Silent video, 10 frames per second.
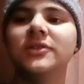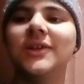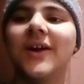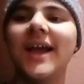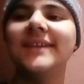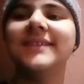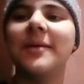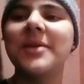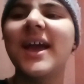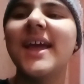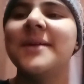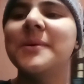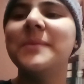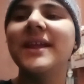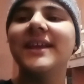तो गाइज अभी आए हम
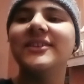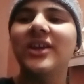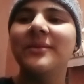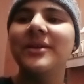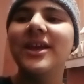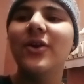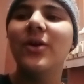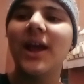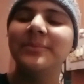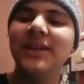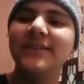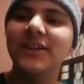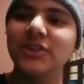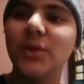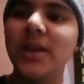अपने किचन में और आप देख
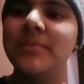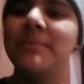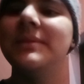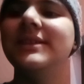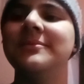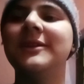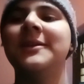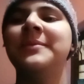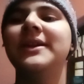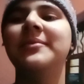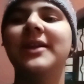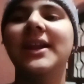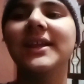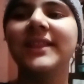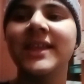सकते हो कि मम्मी जी मटर पनीर
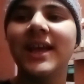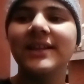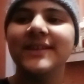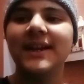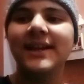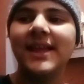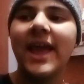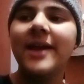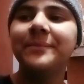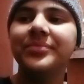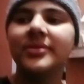बनाने की तैयारी चल रही है